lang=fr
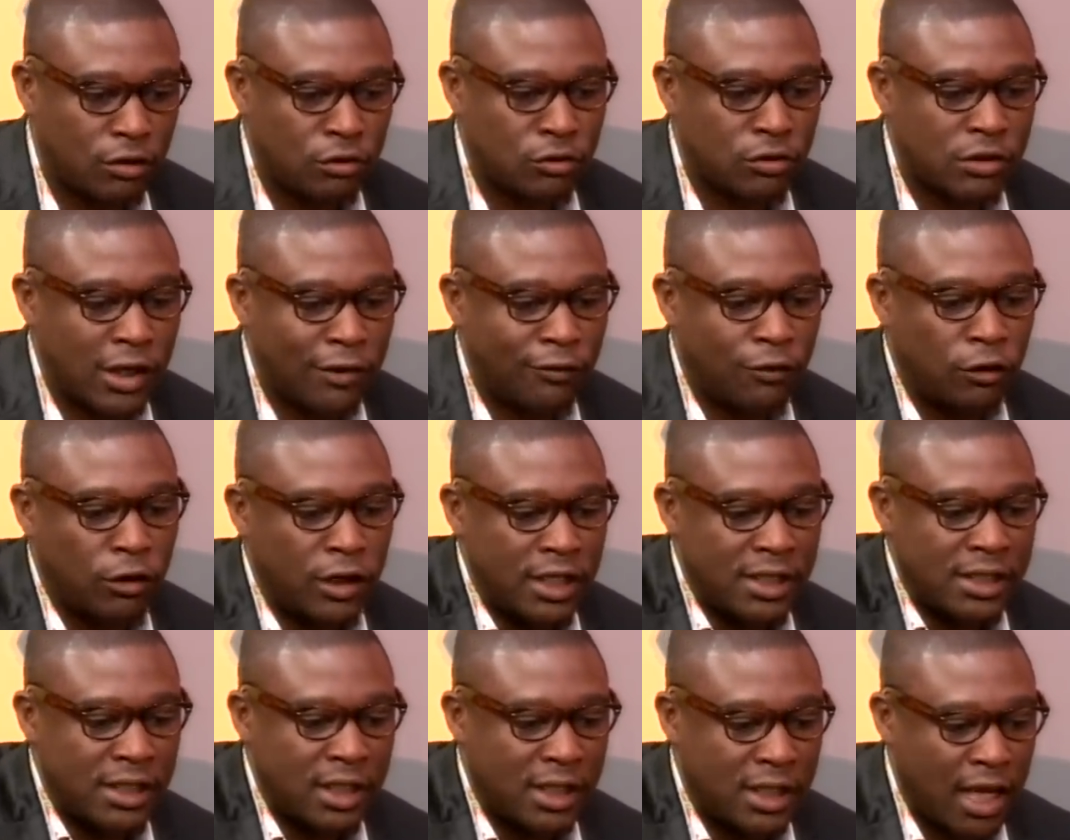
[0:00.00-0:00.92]
Nous avons
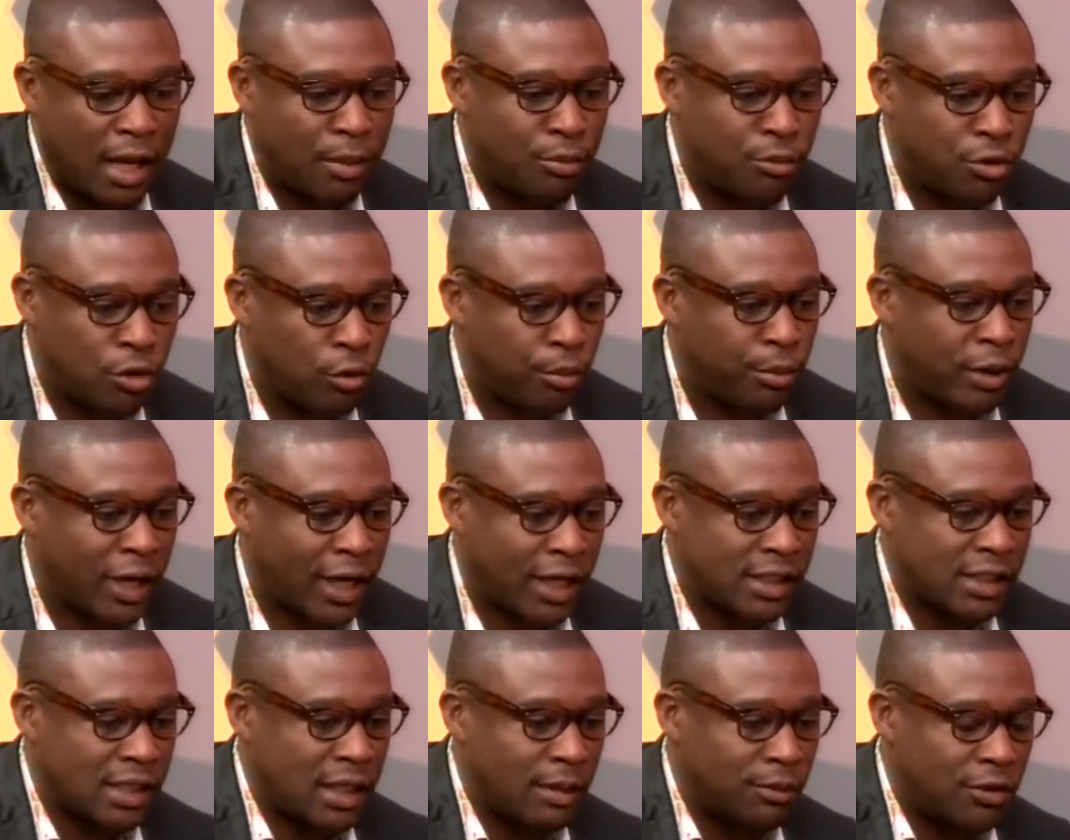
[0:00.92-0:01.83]
Essita Bio,
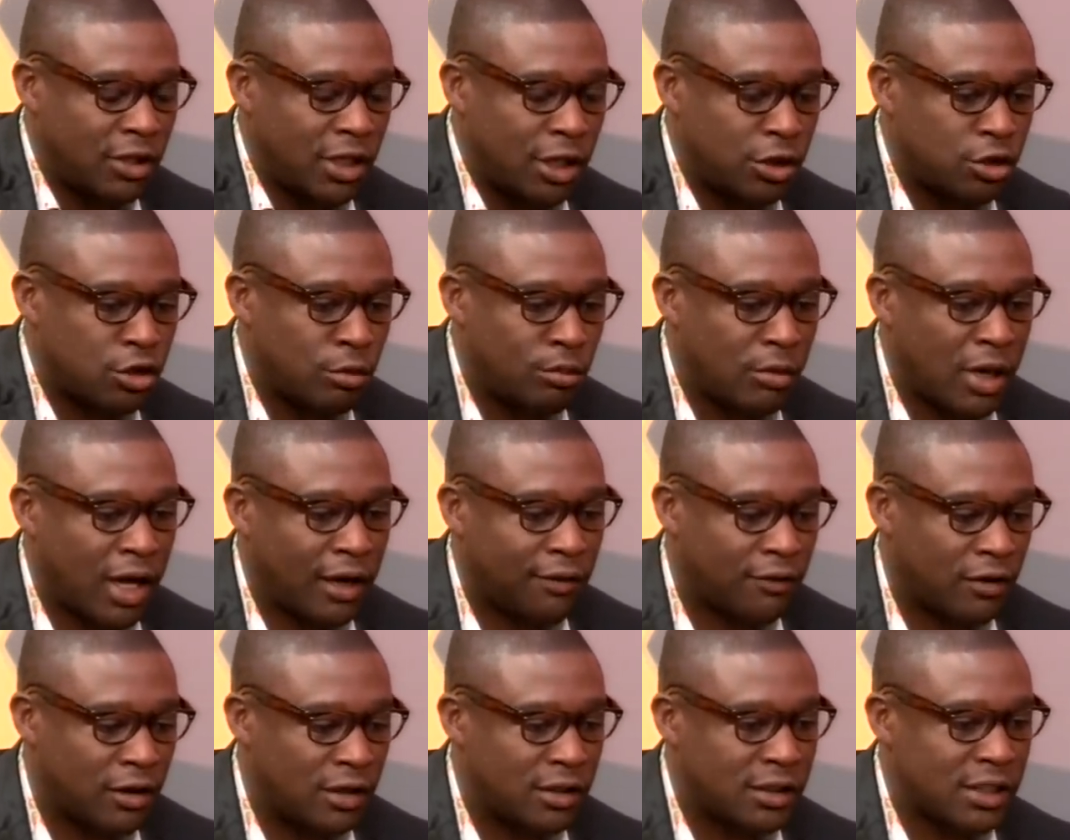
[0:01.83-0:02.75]
par exemple, qui est une
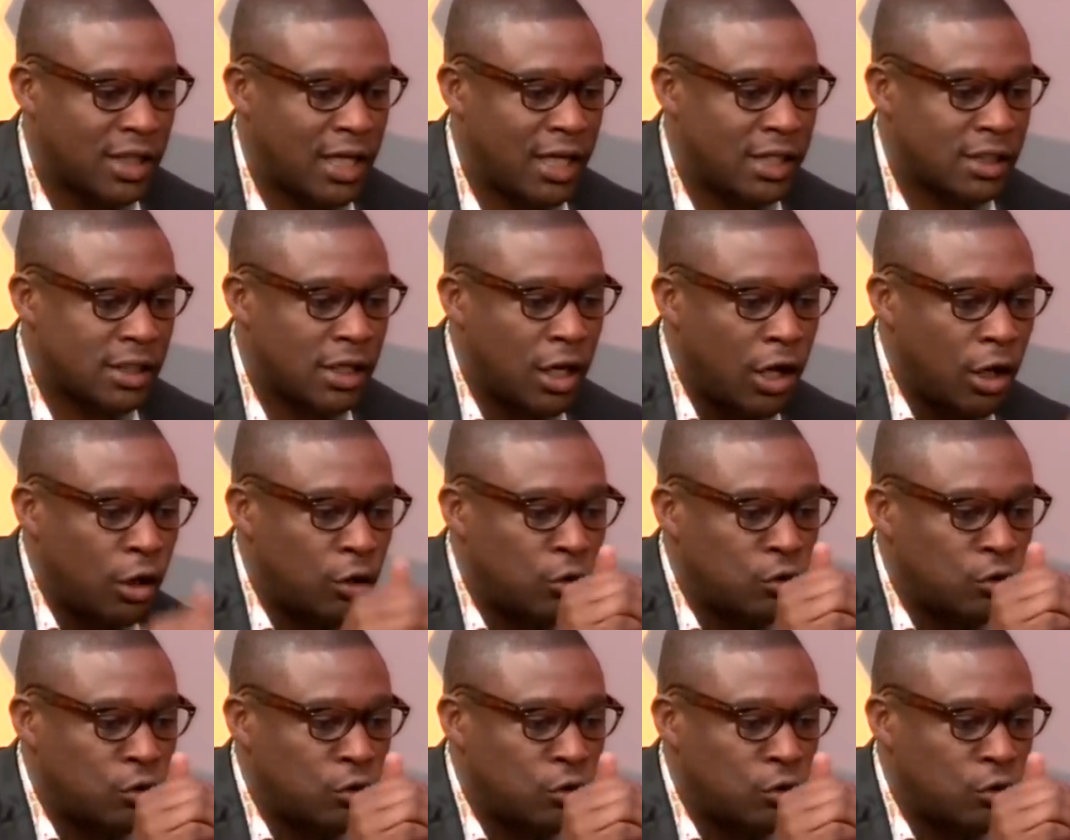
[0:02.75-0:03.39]
marque française.